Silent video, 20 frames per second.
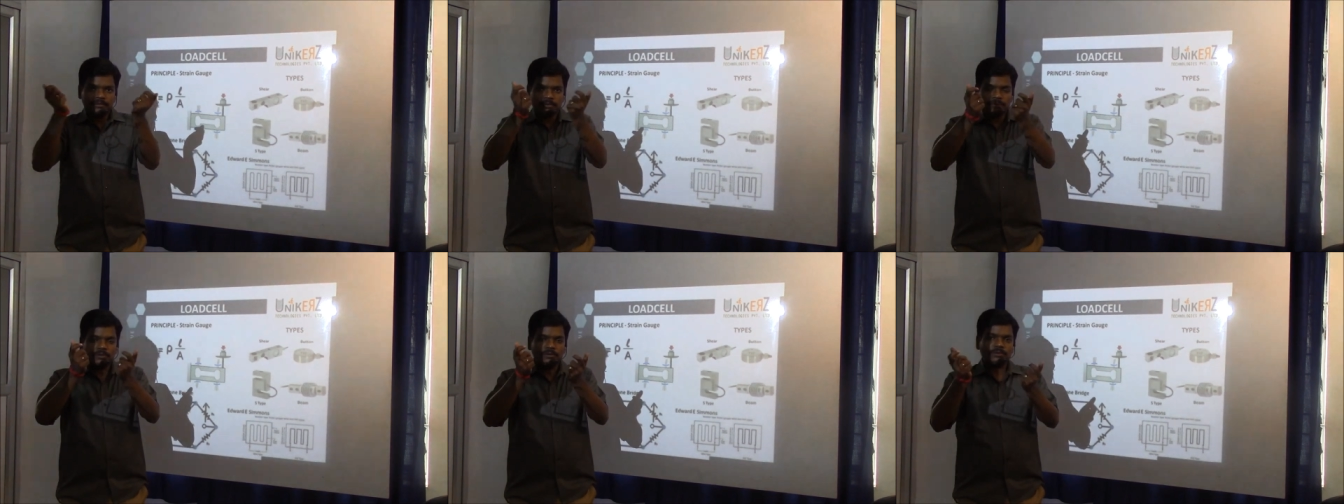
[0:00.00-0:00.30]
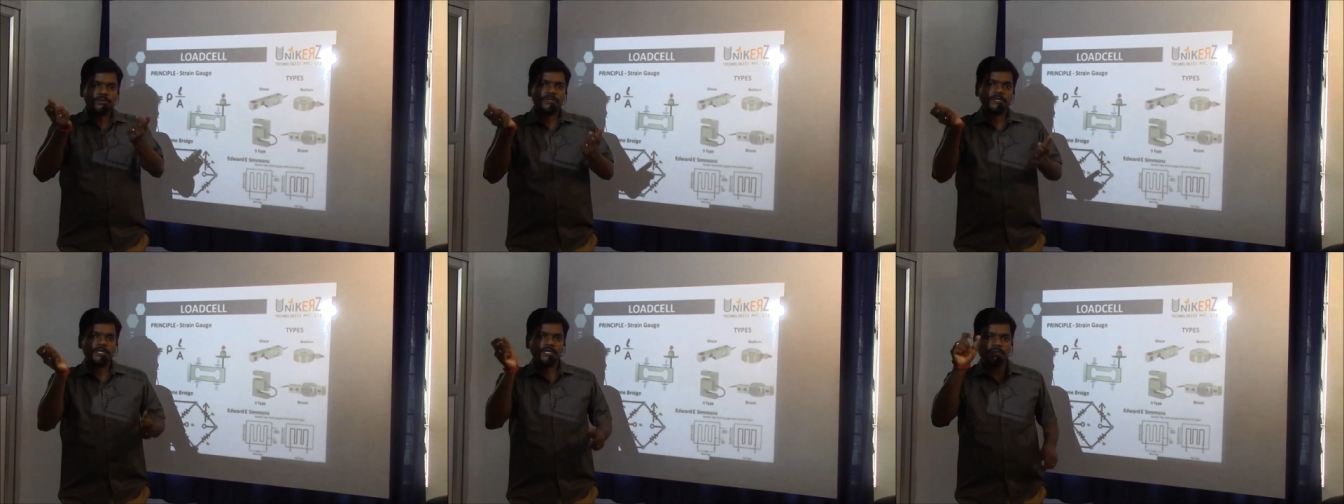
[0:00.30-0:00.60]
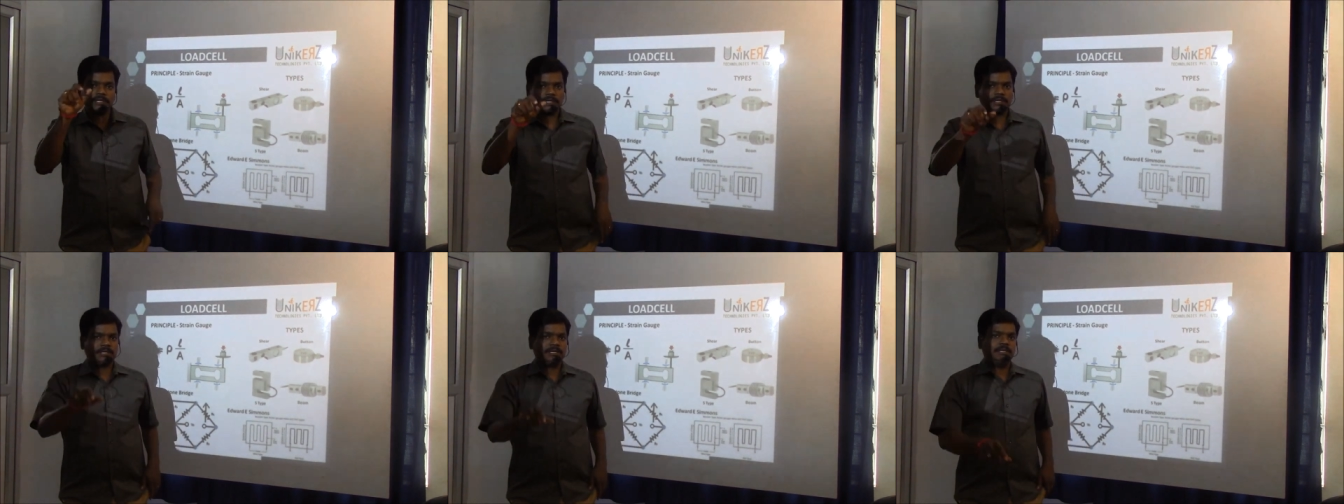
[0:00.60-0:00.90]
தொங்க விட்டு
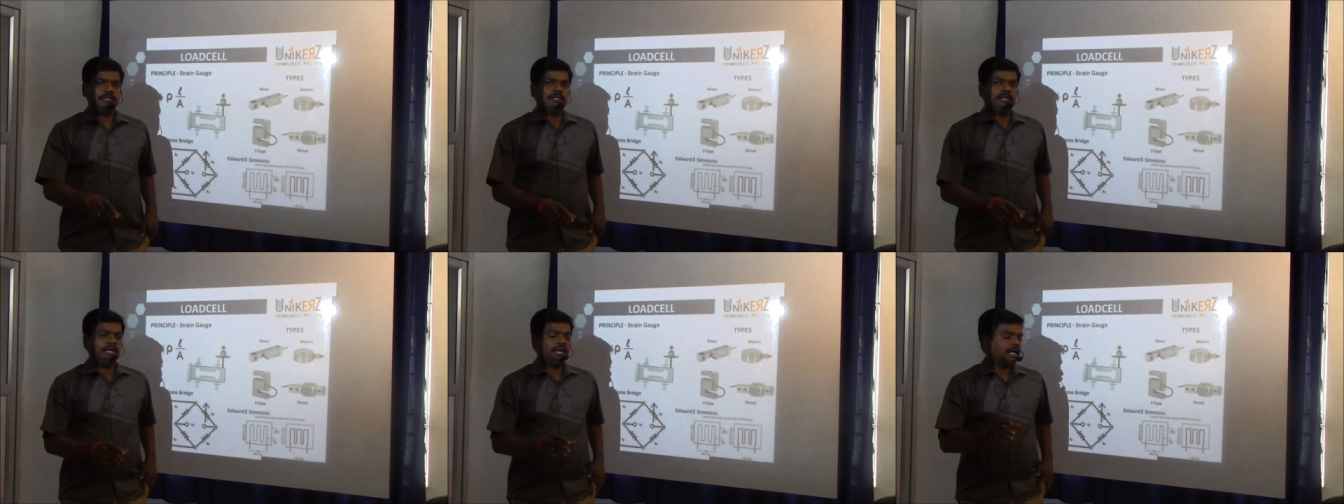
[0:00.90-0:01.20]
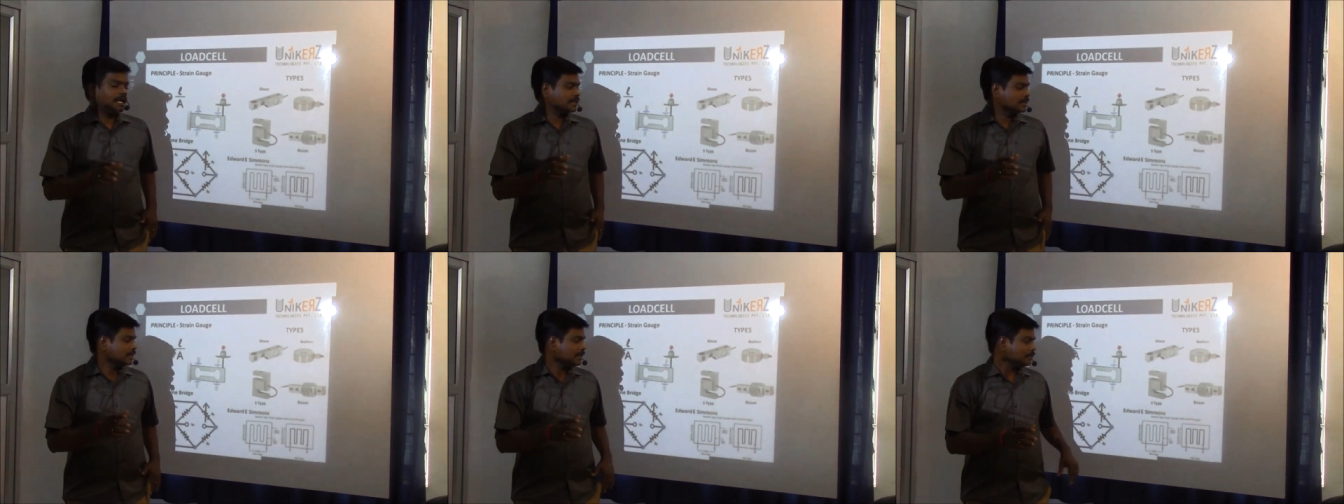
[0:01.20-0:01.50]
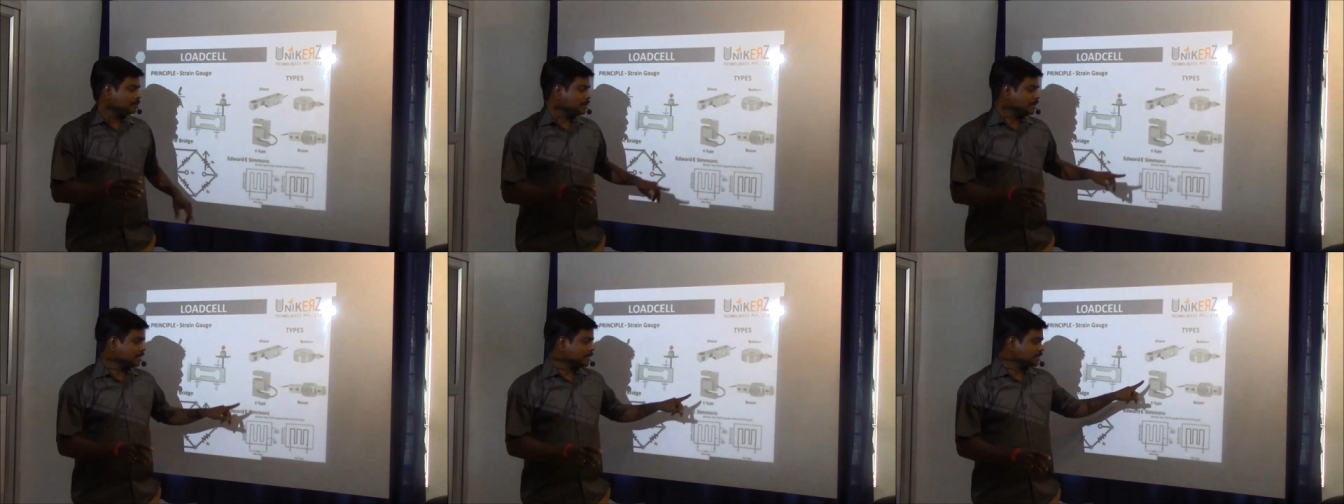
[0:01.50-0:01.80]
அந்த
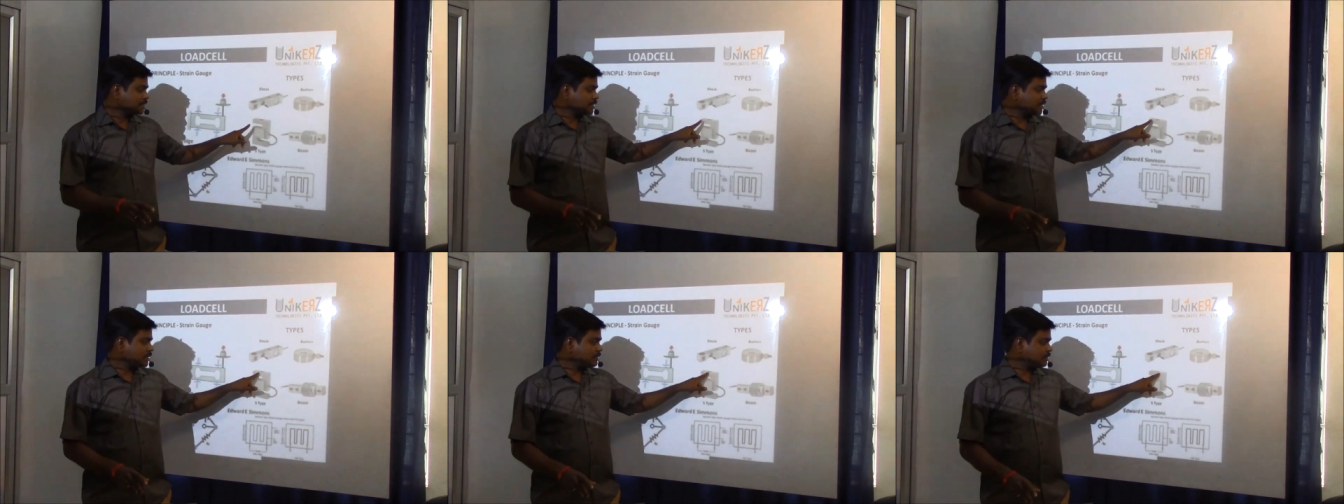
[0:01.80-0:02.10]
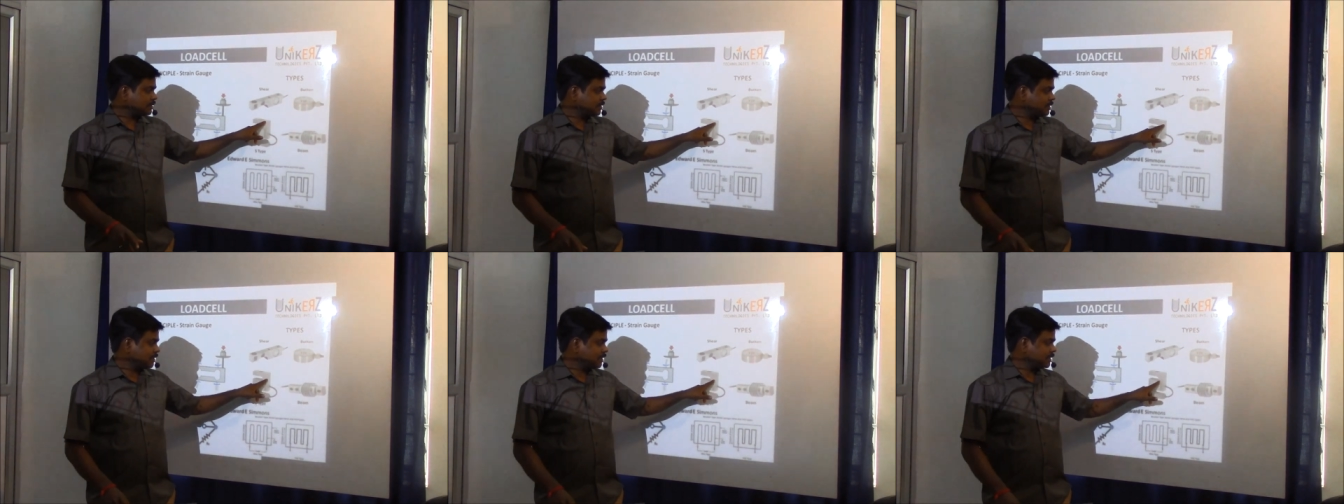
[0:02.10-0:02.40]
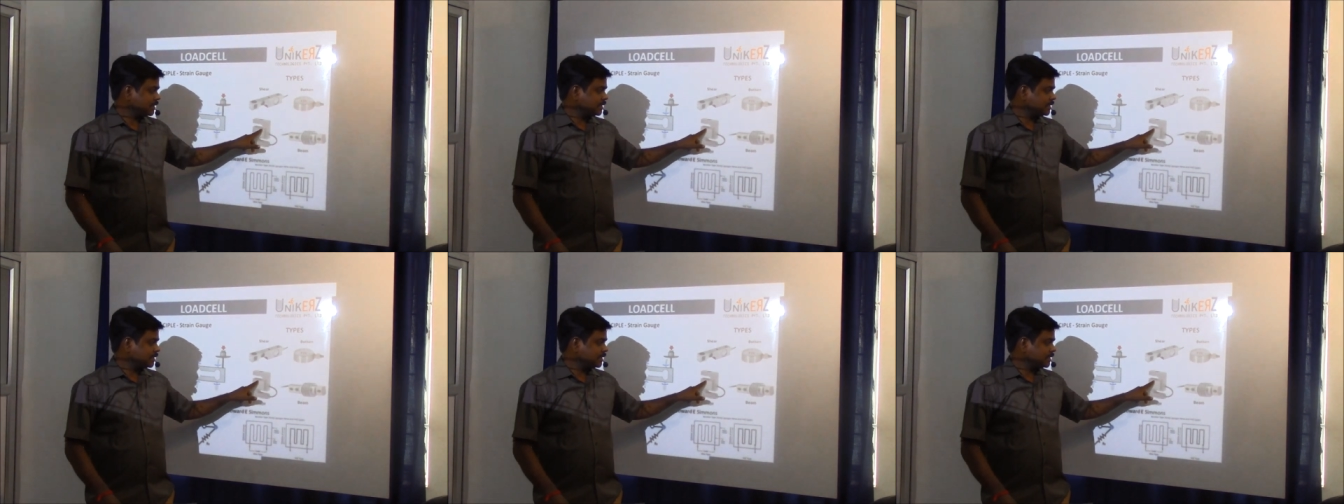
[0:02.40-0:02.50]
அப்ளிகேஷனுக்கு வந்து